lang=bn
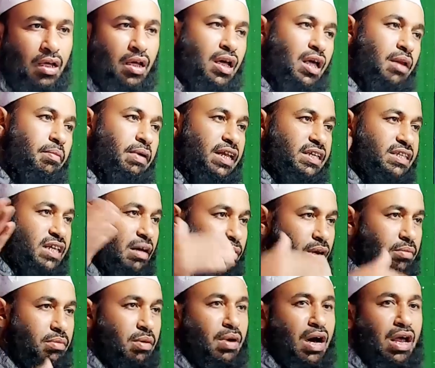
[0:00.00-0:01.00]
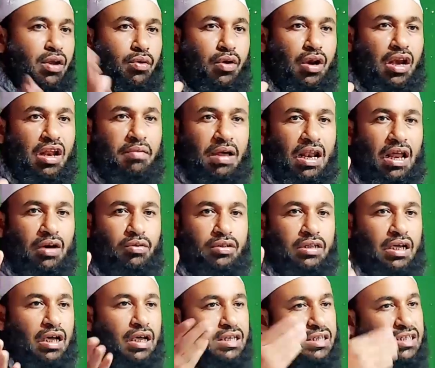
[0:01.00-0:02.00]
এরবারে সাবান ব্যবহার করলে বালা
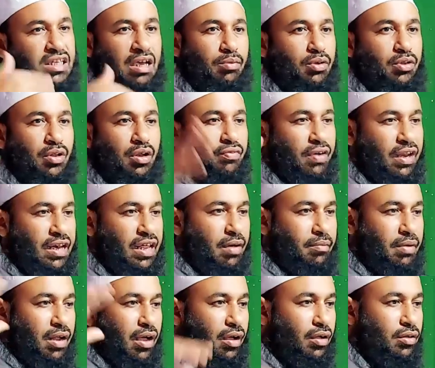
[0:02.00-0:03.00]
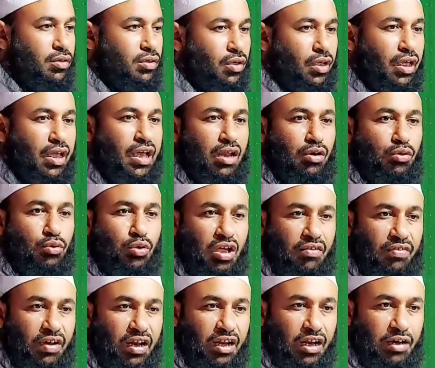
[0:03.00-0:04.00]
কথা সাবনের পানি আমরা ইকানো দইয়া
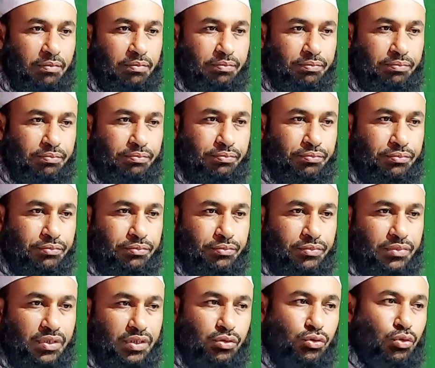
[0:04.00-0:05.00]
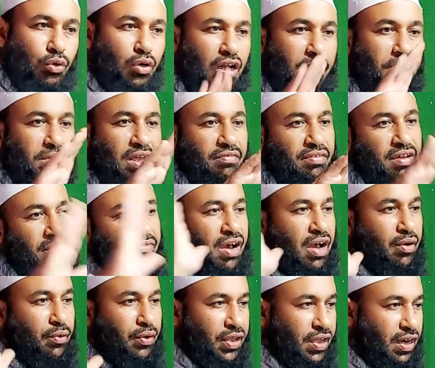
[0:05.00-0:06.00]
ফেলাইলাম তখন আমি আপনি
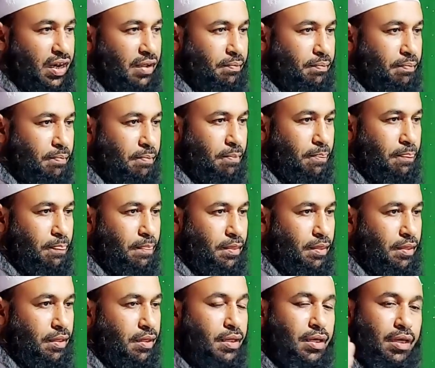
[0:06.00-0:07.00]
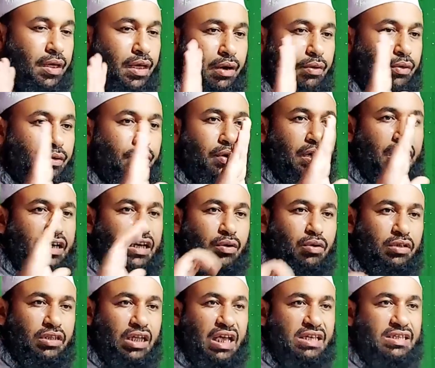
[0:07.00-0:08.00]
ফাঁক হয়ে গেলাম এখনো একটা
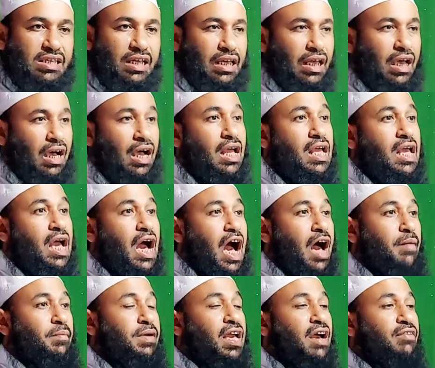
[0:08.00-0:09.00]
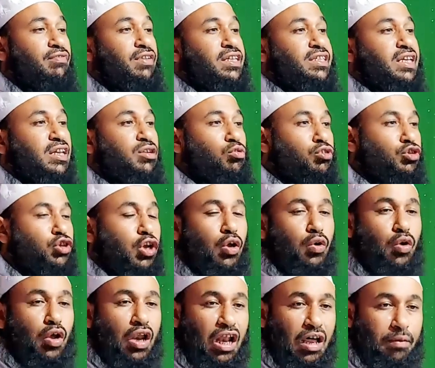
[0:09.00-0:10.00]
কথা আছে গিয়া আমি আপনি যে গোসল
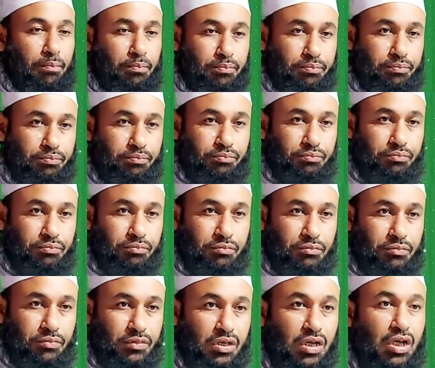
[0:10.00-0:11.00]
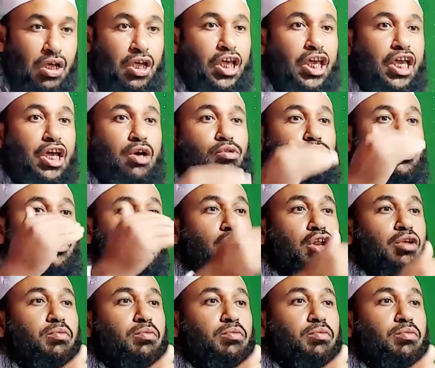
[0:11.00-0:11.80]
করলাম ই গোসলের